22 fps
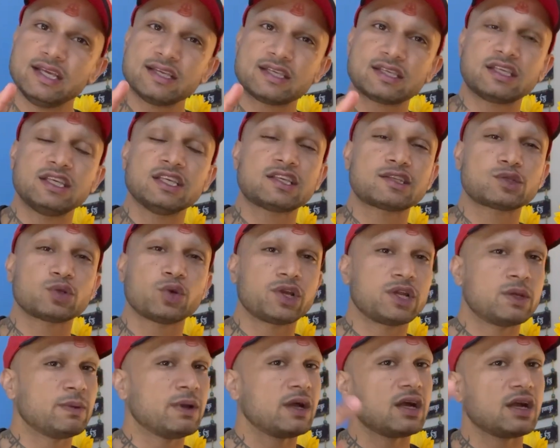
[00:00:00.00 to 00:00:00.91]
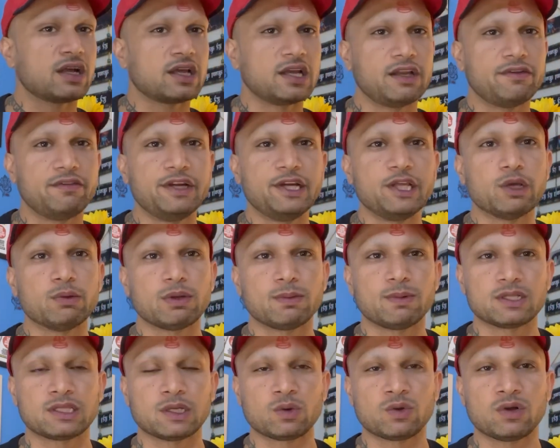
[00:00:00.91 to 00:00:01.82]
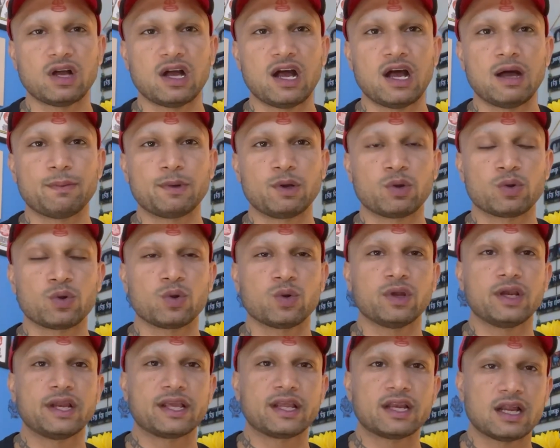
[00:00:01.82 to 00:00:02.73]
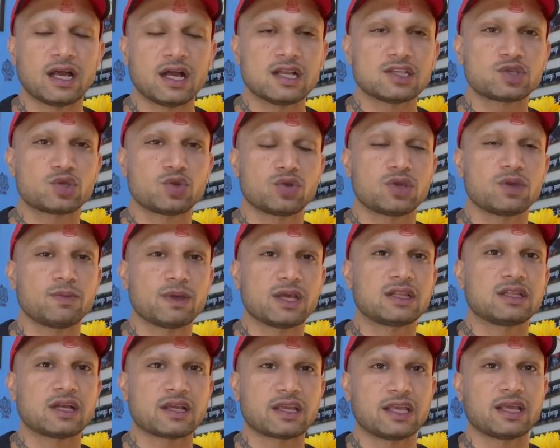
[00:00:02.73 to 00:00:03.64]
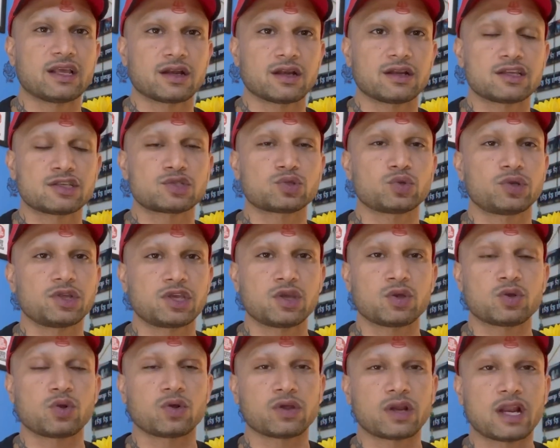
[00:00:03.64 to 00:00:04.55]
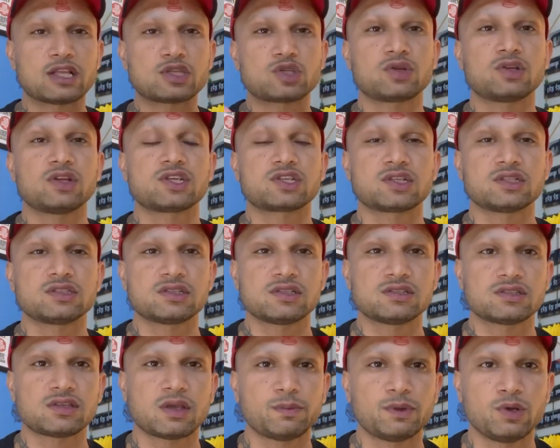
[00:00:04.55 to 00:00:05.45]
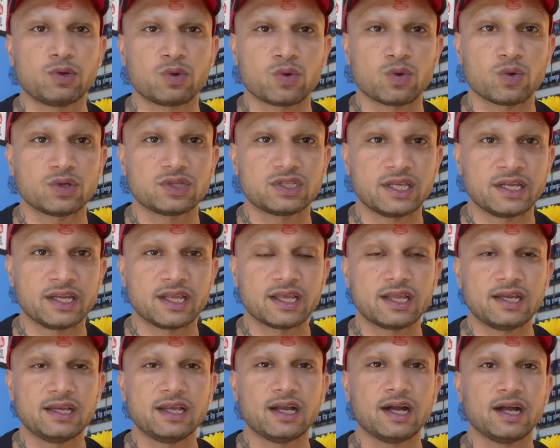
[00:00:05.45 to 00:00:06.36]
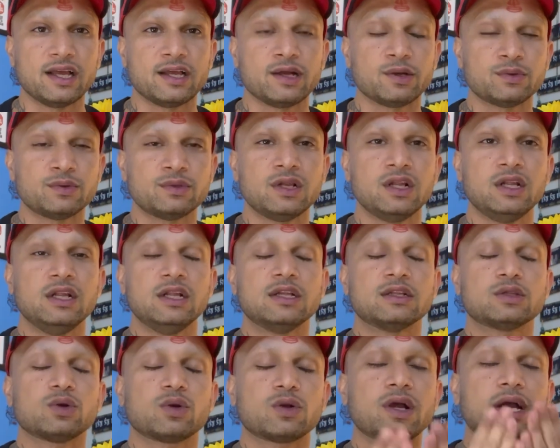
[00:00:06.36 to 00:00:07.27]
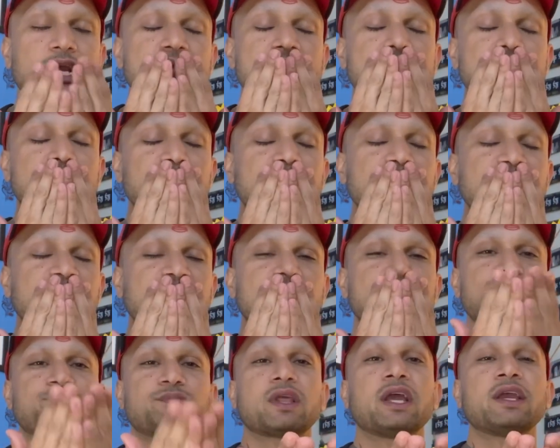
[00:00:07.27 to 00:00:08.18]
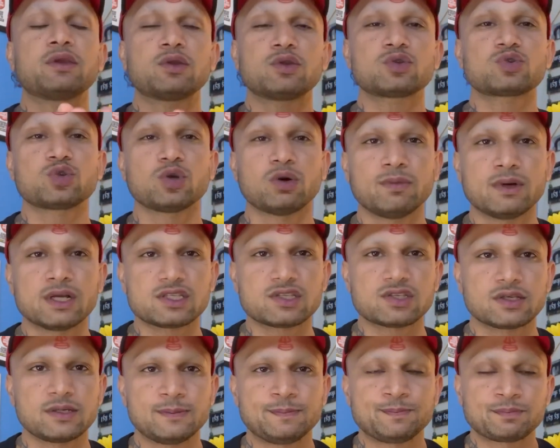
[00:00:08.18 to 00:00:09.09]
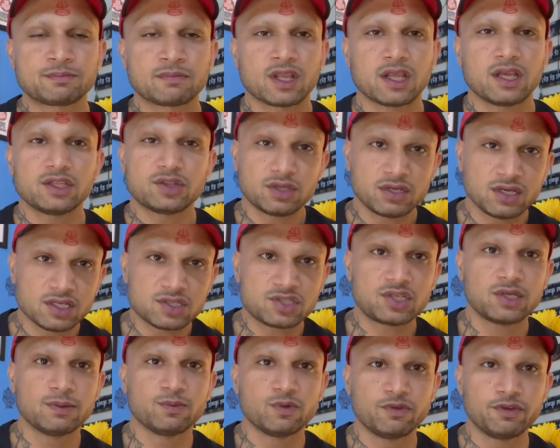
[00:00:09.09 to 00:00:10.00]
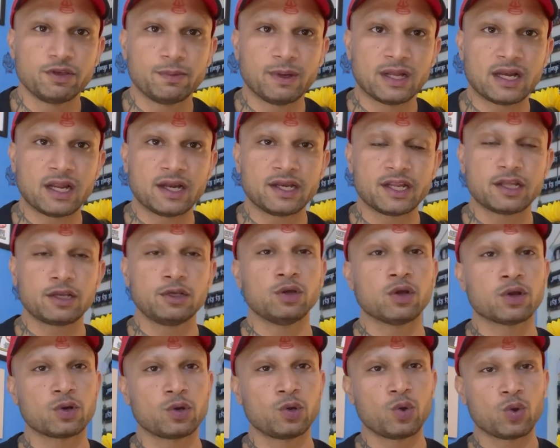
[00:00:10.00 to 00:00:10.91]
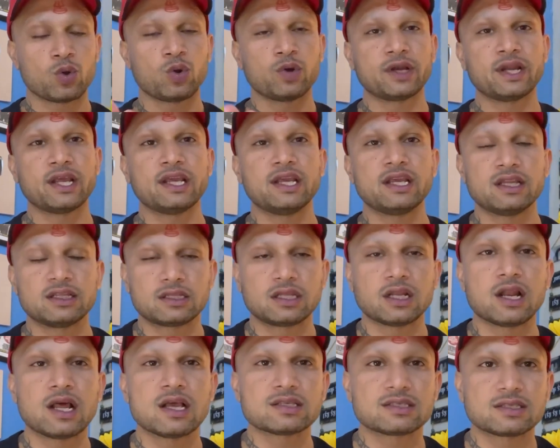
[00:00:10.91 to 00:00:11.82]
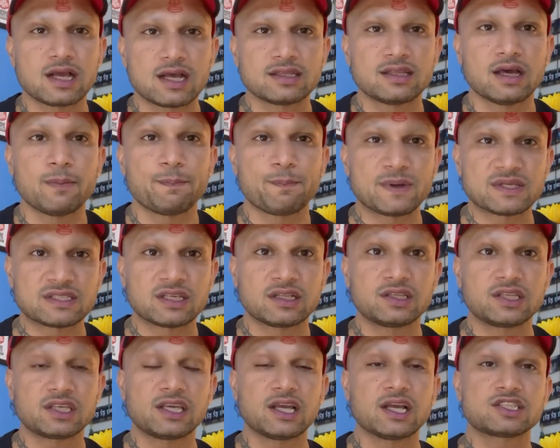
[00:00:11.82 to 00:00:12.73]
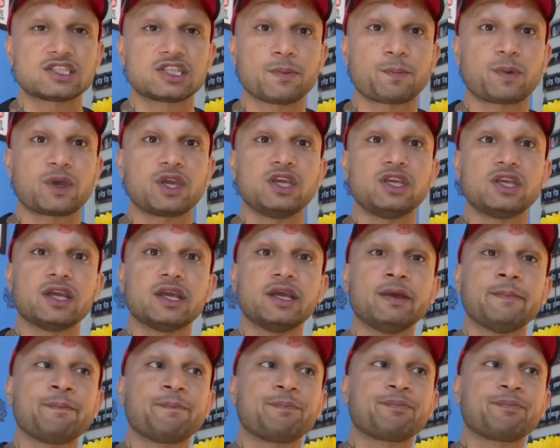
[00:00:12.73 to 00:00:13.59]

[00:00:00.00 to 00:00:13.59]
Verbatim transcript: इसकी स्टोरी में अगले वीडियो में बताऊंगा आप लोगों को लेकिन आज क्योंकि मैं द केरला स्टोरी की कॉन्ग्रेचुलेशन इन सभी लोगों को देने के लिए आया हूं तो गाइज थैंक यू सो मच इतनी अच्छी मूवी बनाने के लिए और लोगों ने इतना ज्यादा पसंद किया जबकि ये